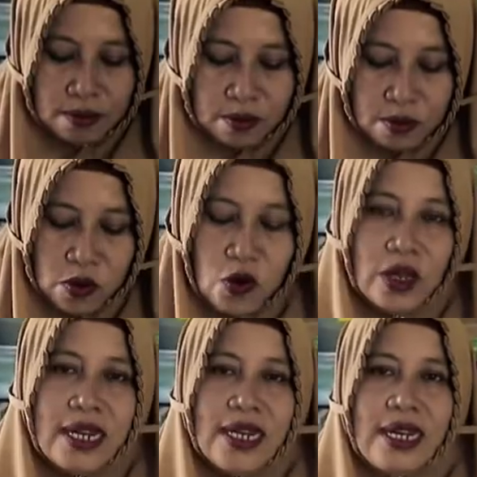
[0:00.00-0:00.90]
Buku
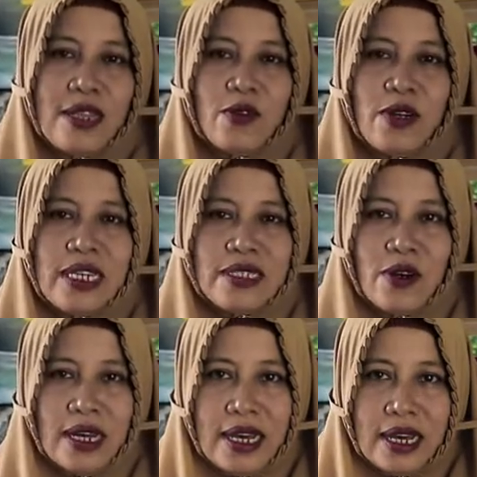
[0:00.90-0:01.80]
ini ditulis
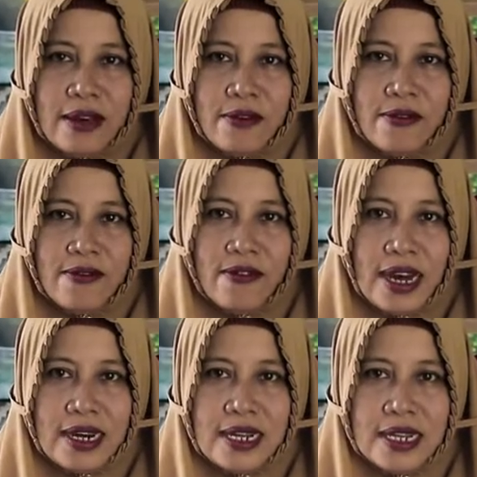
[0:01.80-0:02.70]
oleh
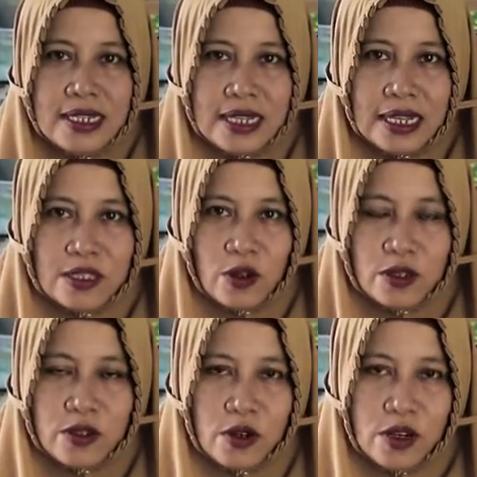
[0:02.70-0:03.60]
Fani
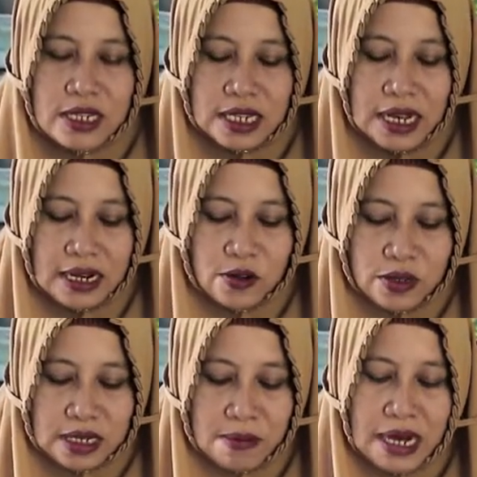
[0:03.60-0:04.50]
Santoso
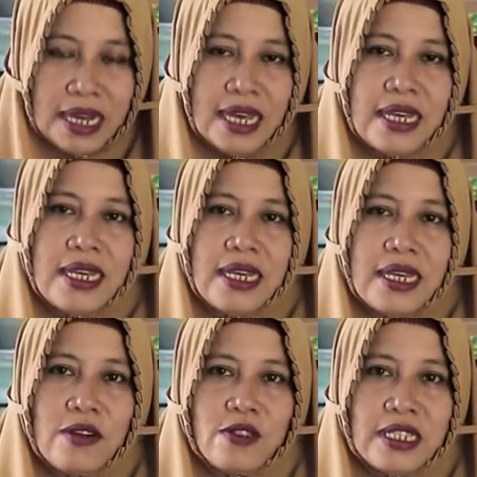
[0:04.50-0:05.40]
sekaligus sebagai
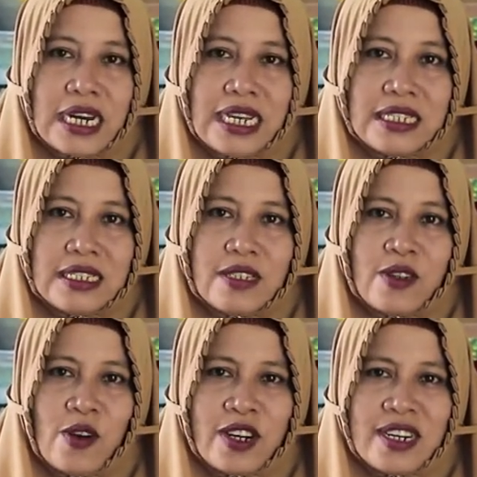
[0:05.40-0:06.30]

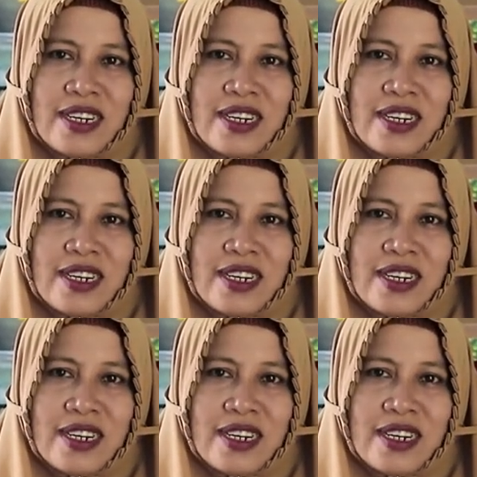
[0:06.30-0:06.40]
ilustrator